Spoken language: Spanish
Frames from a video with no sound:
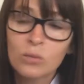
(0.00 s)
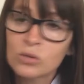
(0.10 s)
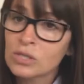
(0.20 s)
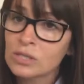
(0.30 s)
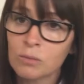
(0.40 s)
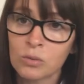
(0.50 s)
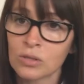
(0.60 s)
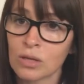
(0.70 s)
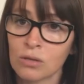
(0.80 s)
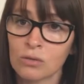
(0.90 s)

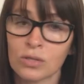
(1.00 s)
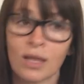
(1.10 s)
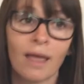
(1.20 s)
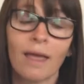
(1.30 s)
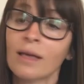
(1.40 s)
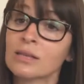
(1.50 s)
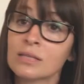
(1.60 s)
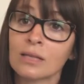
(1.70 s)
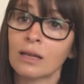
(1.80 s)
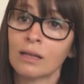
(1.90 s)
muchísimos años, es
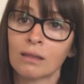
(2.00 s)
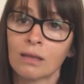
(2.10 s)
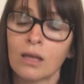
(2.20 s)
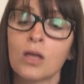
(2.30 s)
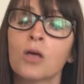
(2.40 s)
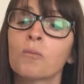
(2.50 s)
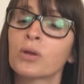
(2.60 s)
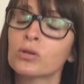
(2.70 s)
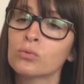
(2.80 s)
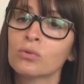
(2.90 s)
excelente,
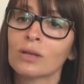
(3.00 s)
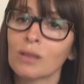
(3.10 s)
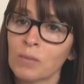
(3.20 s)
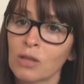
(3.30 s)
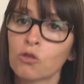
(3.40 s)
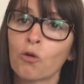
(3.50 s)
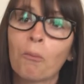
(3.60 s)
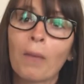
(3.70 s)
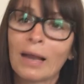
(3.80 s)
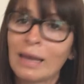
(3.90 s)
pero es un tratamiento
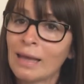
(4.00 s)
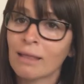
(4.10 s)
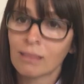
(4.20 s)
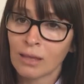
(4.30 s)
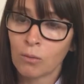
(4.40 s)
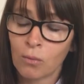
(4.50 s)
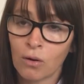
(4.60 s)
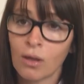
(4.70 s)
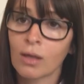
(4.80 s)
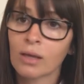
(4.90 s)

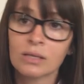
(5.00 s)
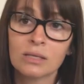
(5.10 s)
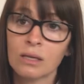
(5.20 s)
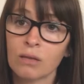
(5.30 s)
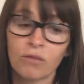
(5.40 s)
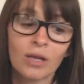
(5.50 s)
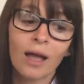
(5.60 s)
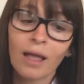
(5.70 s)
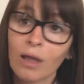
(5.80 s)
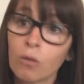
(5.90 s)
paliativo. ¿Qué
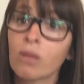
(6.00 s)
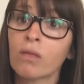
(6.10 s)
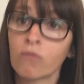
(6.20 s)
significa que no es